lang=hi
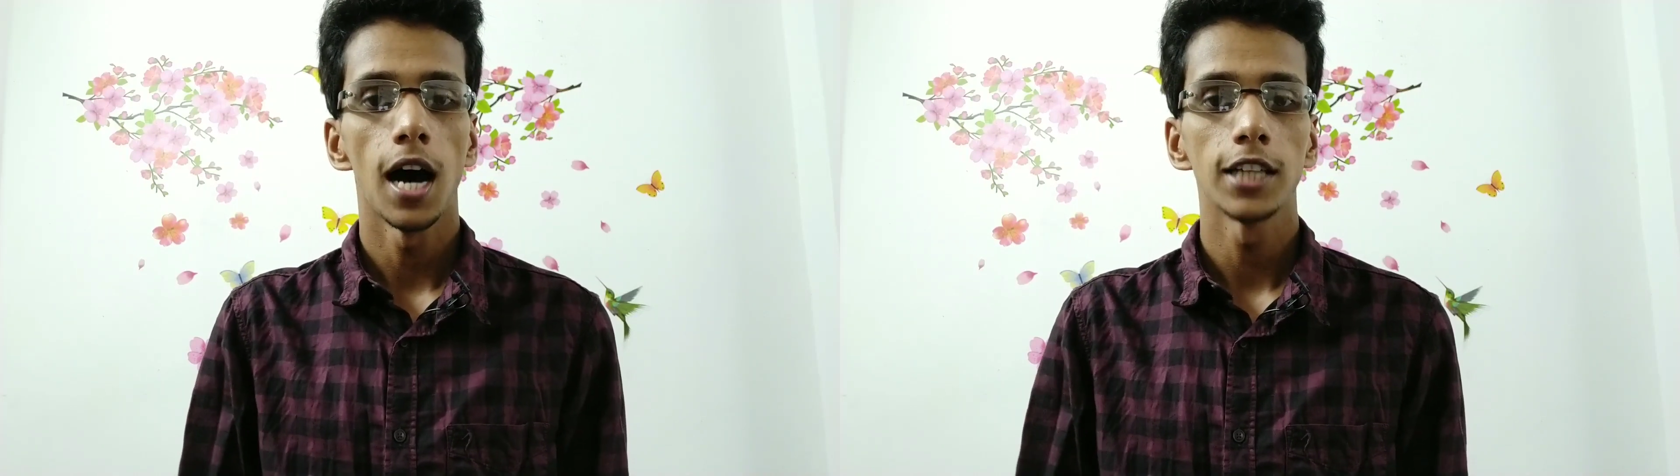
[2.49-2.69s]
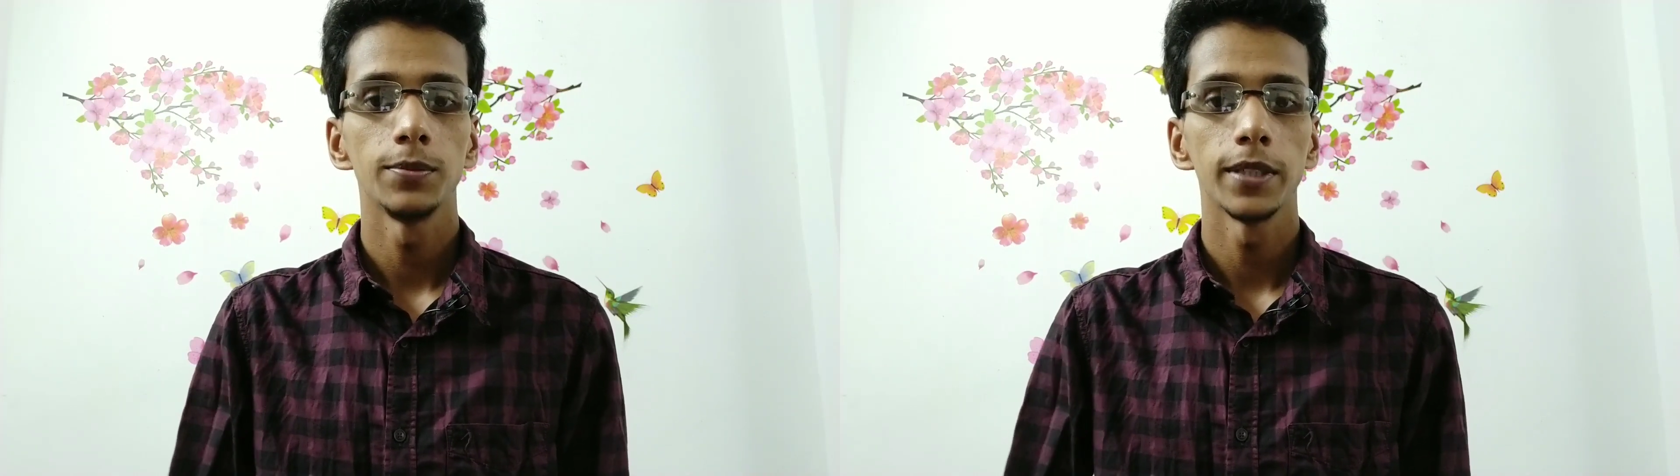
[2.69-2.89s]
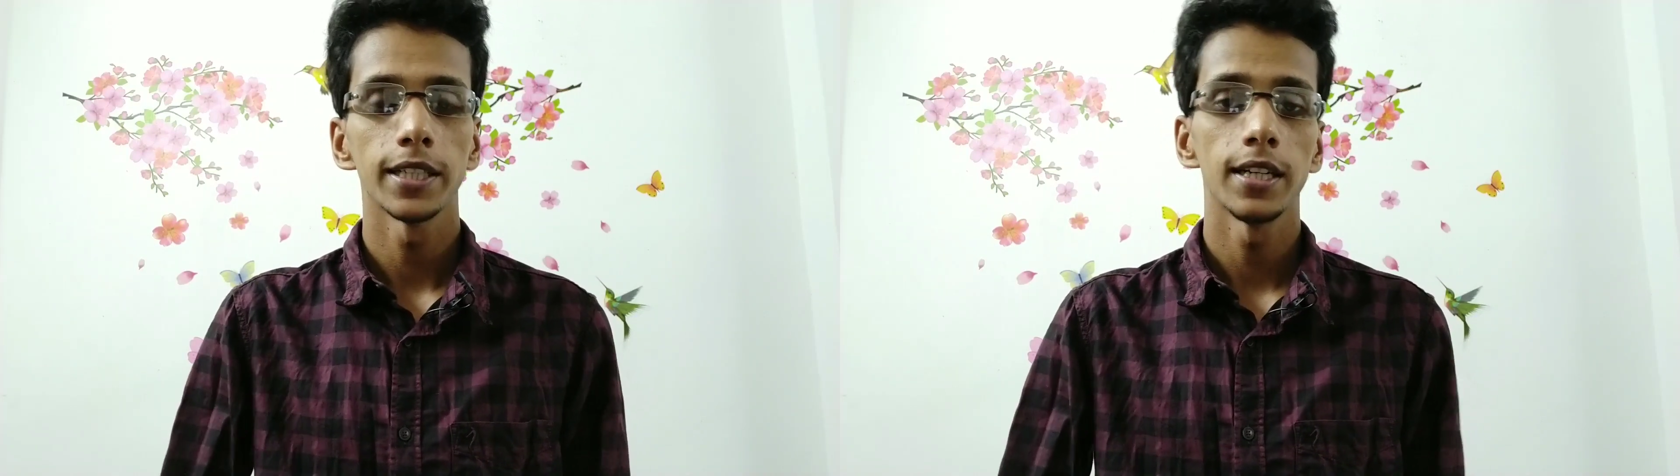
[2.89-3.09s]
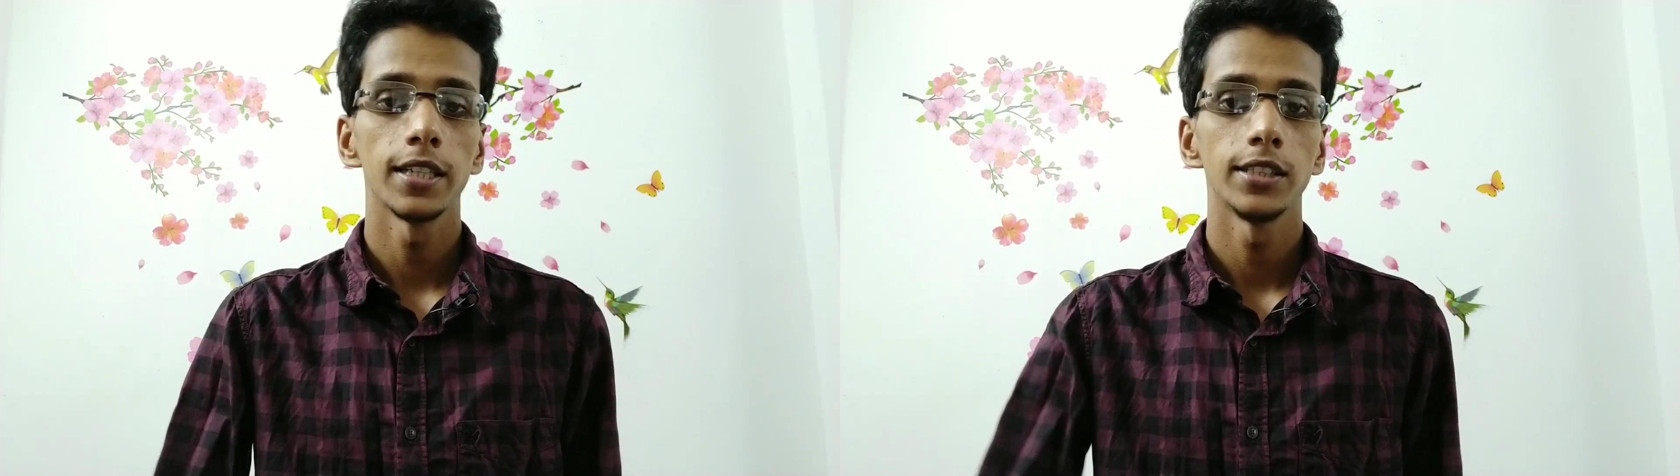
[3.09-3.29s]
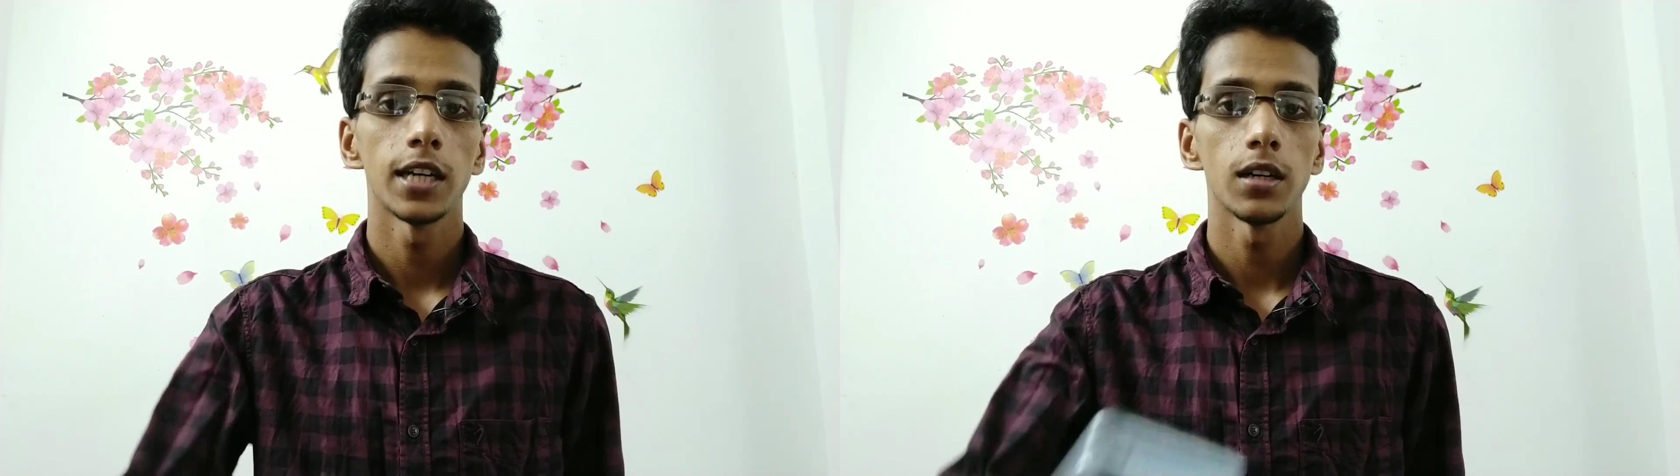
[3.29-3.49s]
आज मैं करने
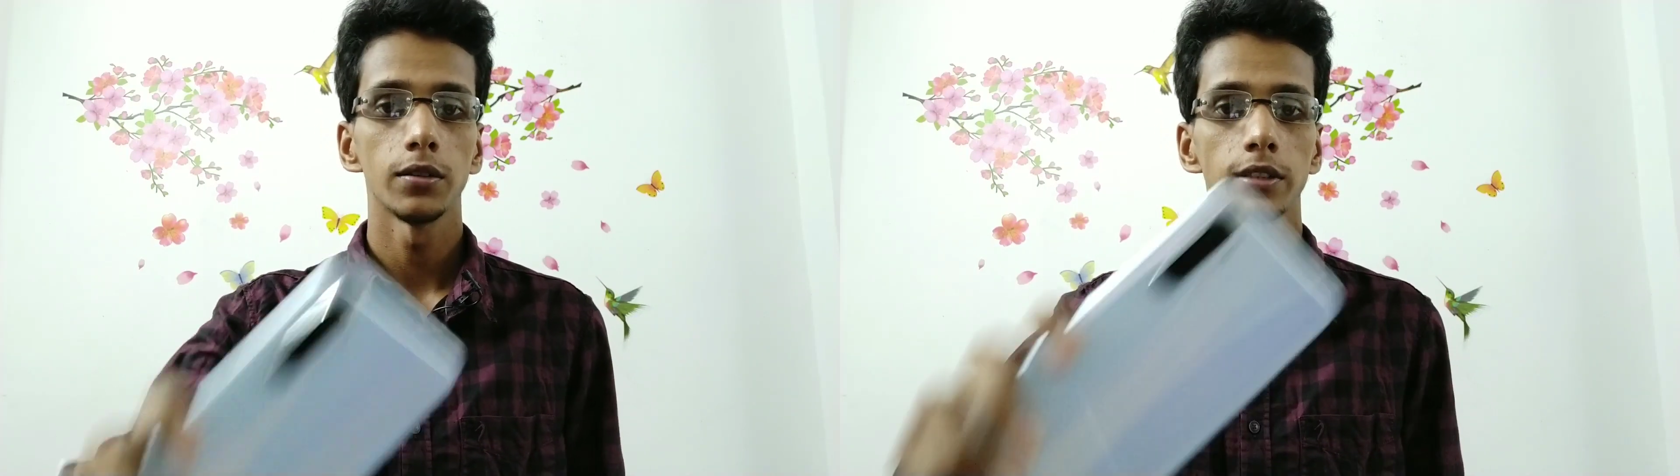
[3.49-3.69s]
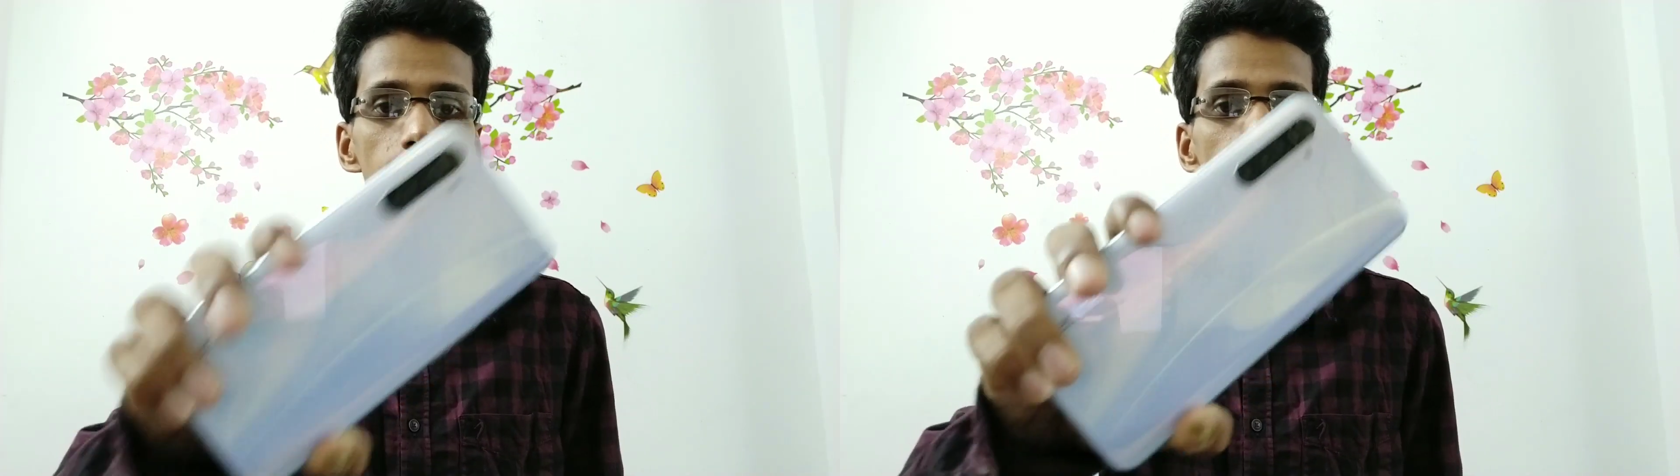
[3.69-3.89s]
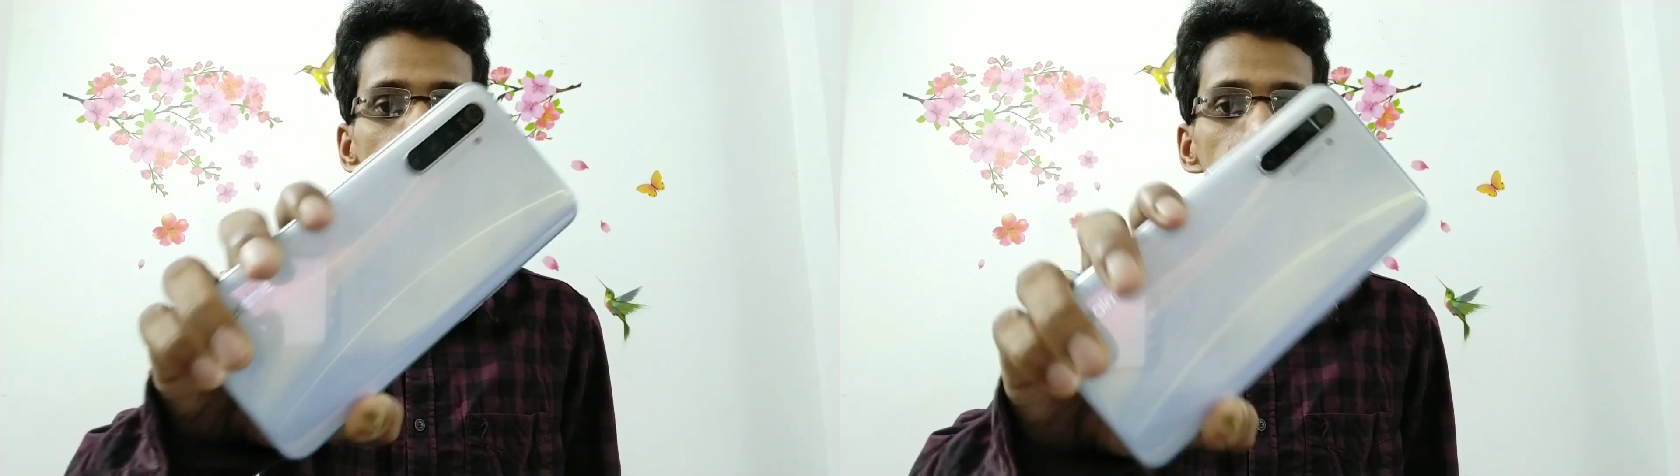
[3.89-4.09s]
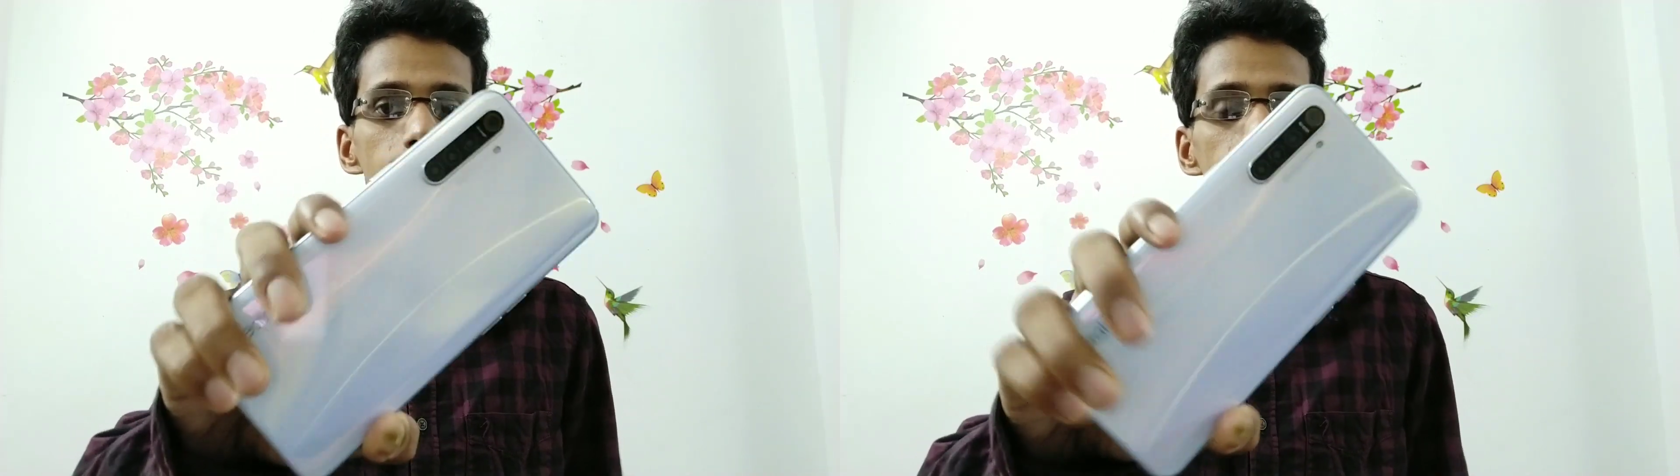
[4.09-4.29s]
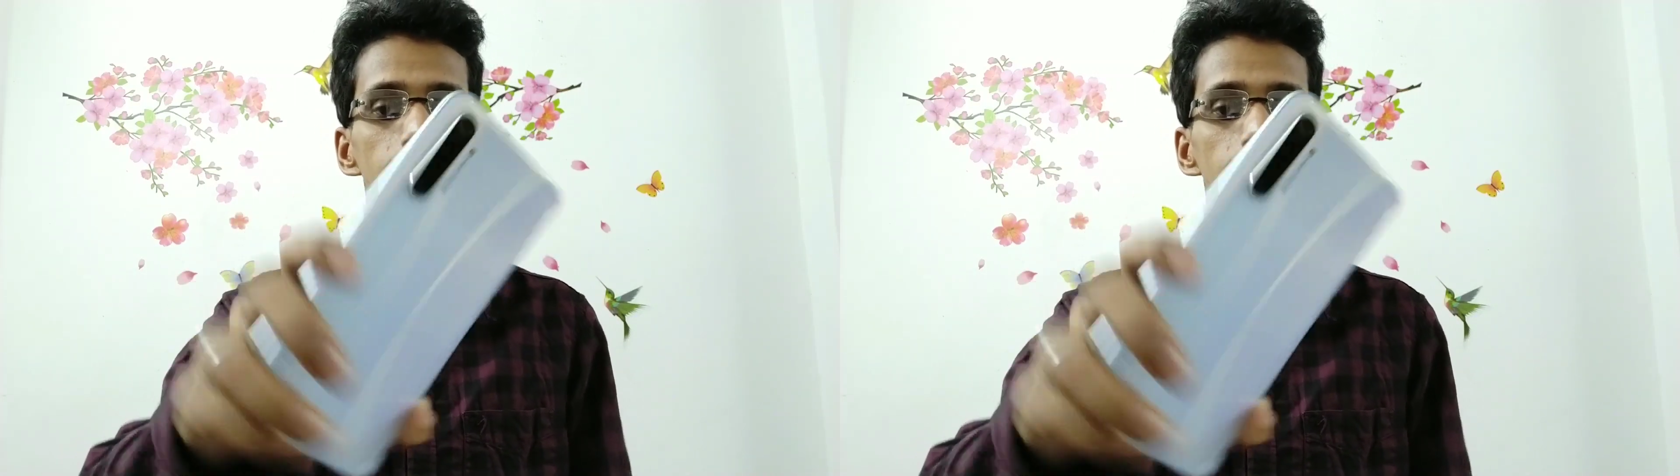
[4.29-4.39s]
जा रहा हूँ रियल मी एक्स